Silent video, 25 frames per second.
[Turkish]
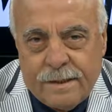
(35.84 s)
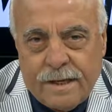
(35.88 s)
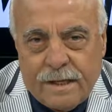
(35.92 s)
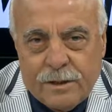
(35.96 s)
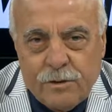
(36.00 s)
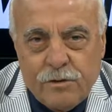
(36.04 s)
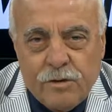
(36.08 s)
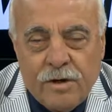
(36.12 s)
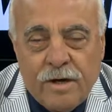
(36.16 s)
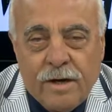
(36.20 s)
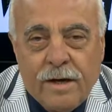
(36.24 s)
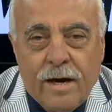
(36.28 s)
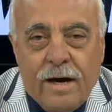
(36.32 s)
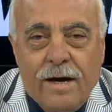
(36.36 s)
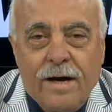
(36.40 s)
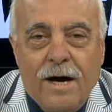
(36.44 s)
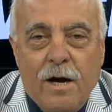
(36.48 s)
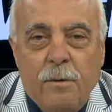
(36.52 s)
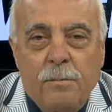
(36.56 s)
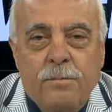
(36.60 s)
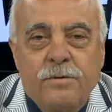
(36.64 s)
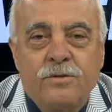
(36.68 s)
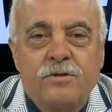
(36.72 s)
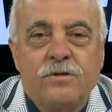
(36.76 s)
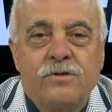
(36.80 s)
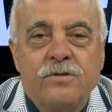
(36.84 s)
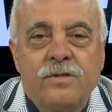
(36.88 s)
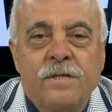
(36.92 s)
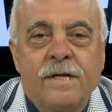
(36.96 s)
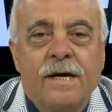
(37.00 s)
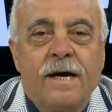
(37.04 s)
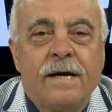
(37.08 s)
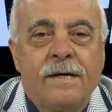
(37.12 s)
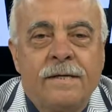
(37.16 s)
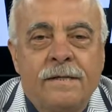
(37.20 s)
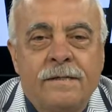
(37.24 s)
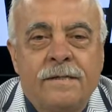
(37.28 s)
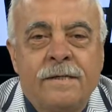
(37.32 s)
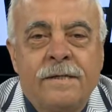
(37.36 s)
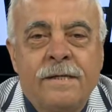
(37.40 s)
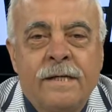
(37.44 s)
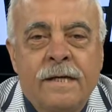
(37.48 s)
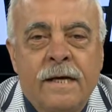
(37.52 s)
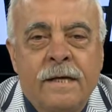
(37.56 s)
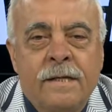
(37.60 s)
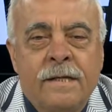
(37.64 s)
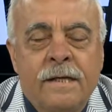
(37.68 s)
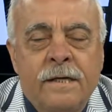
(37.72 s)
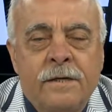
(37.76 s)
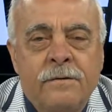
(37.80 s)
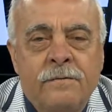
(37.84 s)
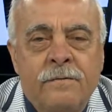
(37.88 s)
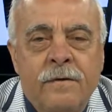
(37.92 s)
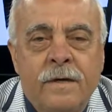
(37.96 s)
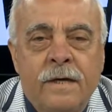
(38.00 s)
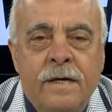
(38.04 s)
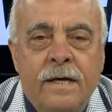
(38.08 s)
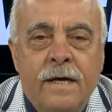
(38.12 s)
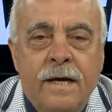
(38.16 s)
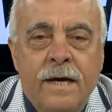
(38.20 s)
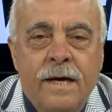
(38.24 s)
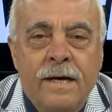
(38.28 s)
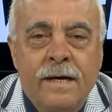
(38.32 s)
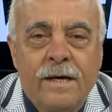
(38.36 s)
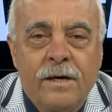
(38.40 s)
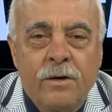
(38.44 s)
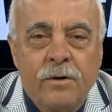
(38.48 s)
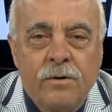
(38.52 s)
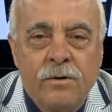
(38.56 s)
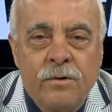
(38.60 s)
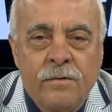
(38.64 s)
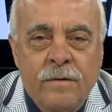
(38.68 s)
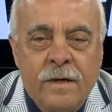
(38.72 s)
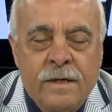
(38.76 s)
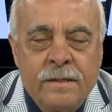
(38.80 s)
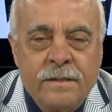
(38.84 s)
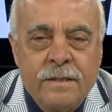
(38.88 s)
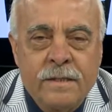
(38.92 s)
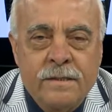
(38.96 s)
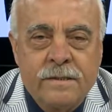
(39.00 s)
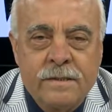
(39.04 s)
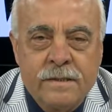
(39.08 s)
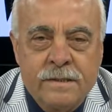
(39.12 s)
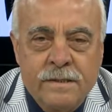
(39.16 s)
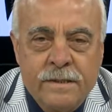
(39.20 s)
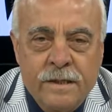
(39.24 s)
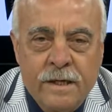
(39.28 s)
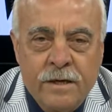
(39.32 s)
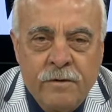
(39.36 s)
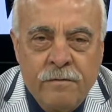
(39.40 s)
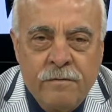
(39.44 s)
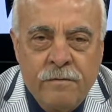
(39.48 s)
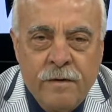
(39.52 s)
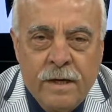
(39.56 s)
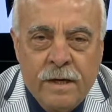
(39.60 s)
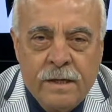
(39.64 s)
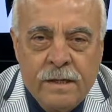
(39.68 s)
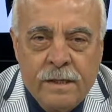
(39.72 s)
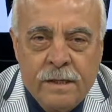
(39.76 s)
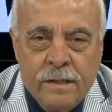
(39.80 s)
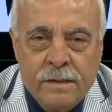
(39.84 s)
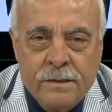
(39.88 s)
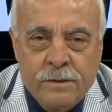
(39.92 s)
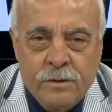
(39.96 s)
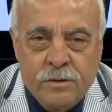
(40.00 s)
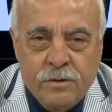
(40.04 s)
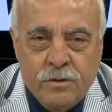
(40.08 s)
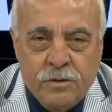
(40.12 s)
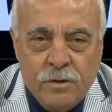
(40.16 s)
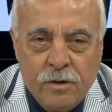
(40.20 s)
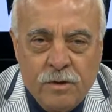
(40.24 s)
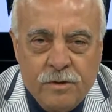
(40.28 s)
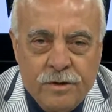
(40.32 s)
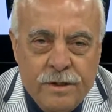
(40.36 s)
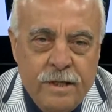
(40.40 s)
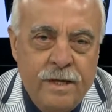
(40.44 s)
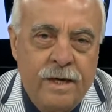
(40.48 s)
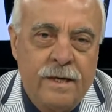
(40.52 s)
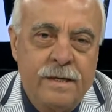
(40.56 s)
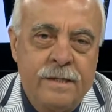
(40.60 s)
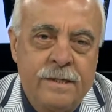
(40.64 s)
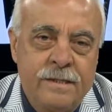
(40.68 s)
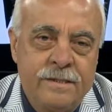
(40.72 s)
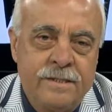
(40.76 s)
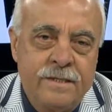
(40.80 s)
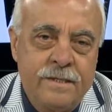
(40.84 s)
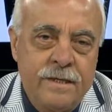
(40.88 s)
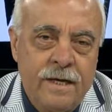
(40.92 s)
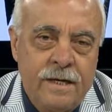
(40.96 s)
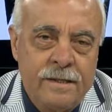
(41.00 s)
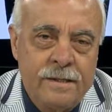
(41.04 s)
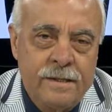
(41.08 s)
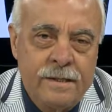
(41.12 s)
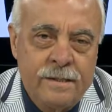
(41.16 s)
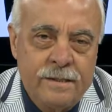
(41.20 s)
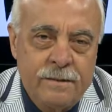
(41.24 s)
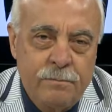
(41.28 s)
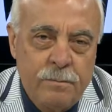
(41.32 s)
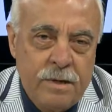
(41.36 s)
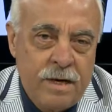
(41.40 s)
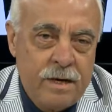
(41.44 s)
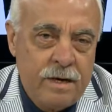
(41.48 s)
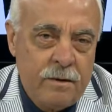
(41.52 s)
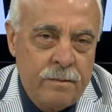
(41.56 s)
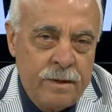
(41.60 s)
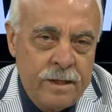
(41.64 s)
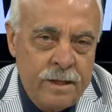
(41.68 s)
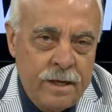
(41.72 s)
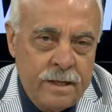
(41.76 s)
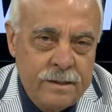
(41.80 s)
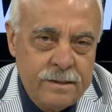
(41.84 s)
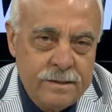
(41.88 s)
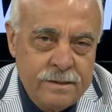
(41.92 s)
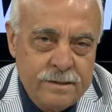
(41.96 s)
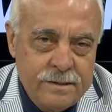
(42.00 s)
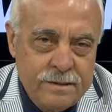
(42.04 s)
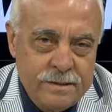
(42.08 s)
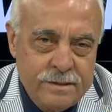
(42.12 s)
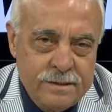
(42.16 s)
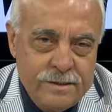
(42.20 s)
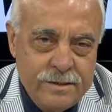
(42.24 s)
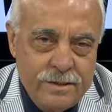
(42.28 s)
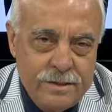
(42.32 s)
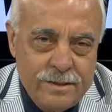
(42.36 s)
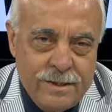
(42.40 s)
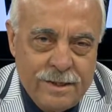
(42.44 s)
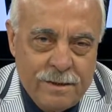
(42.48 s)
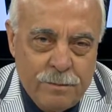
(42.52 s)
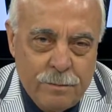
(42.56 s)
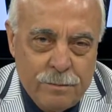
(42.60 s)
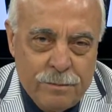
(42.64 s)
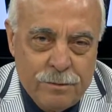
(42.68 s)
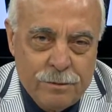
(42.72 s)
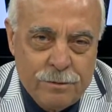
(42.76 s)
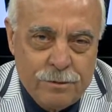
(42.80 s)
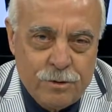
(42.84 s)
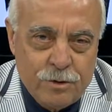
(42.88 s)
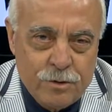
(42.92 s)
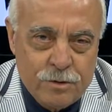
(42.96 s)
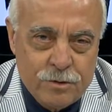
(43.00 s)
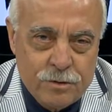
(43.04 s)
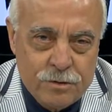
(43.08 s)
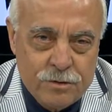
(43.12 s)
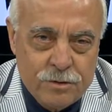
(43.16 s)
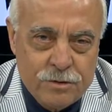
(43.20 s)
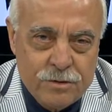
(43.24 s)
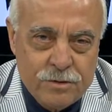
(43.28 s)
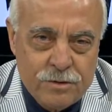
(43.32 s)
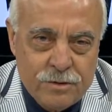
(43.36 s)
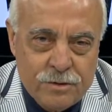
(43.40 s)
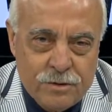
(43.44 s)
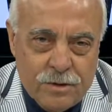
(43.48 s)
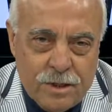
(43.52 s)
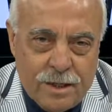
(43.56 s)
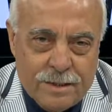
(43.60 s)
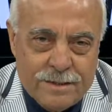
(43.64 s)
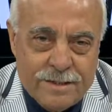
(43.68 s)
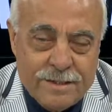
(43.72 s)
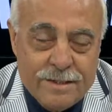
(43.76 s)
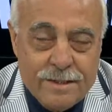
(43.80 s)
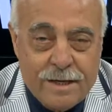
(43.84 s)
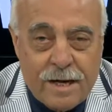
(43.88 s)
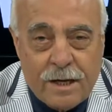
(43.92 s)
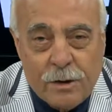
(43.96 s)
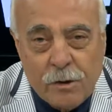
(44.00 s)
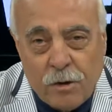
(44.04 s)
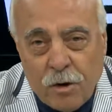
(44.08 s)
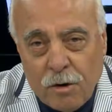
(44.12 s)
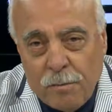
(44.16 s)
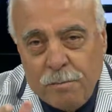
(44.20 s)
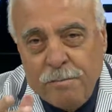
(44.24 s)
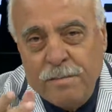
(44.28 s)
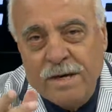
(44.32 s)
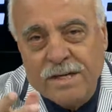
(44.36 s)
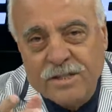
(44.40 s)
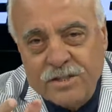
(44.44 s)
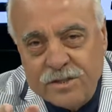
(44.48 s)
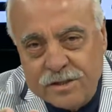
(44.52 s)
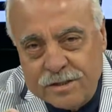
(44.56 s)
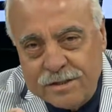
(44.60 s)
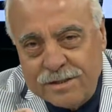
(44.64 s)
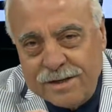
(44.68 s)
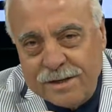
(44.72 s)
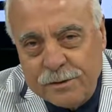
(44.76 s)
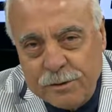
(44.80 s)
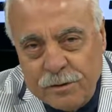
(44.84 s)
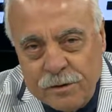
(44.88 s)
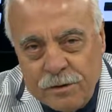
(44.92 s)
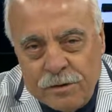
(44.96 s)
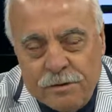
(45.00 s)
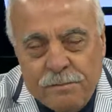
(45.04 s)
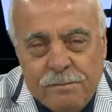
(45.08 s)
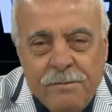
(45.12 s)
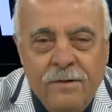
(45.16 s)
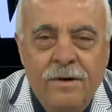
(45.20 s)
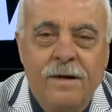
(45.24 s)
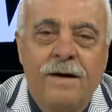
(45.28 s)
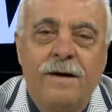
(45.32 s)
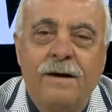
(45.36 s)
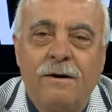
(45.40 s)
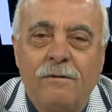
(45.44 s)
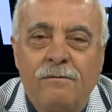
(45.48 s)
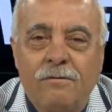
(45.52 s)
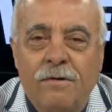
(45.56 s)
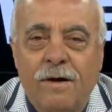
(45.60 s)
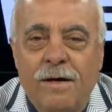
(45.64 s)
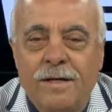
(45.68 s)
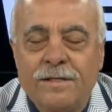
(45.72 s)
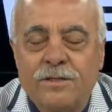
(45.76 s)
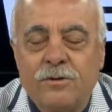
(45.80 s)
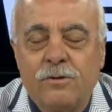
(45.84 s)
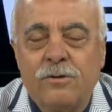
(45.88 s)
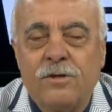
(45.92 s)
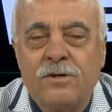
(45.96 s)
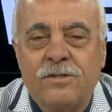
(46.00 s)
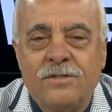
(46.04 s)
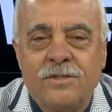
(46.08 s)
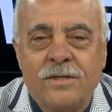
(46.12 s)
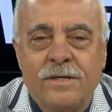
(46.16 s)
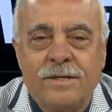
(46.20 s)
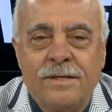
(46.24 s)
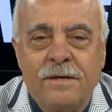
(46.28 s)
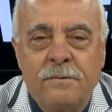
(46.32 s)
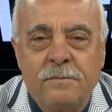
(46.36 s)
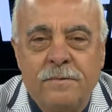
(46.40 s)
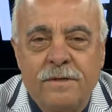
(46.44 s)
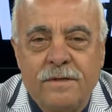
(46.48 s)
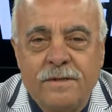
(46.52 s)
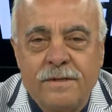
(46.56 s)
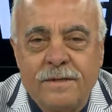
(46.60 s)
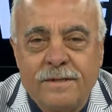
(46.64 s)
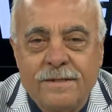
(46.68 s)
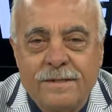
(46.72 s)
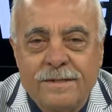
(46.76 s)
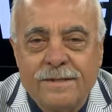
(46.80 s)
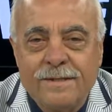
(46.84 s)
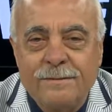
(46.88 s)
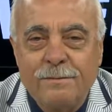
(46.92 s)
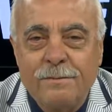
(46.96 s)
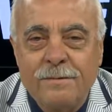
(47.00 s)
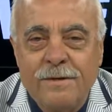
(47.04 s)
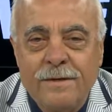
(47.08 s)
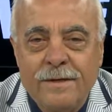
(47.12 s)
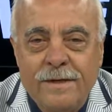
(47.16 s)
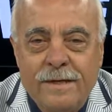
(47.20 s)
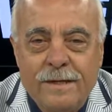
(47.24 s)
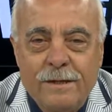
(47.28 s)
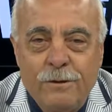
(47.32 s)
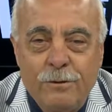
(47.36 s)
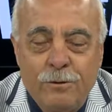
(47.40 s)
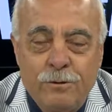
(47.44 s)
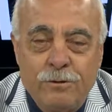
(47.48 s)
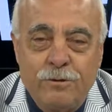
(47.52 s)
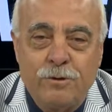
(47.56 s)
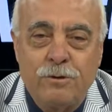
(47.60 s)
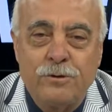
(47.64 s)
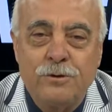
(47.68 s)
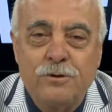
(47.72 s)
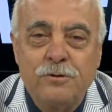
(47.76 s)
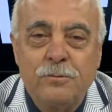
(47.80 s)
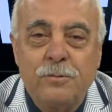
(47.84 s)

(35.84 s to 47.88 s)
Radyo Ege Kampüsü'nün değerli dinleyenleri ve Ege Üniversitesi TV'nin çok değerli izleyenleri. Merhabalar, yine buluştuk. Haziran 15'ti sanıyorum. Fazıl Hoca ile bir 100.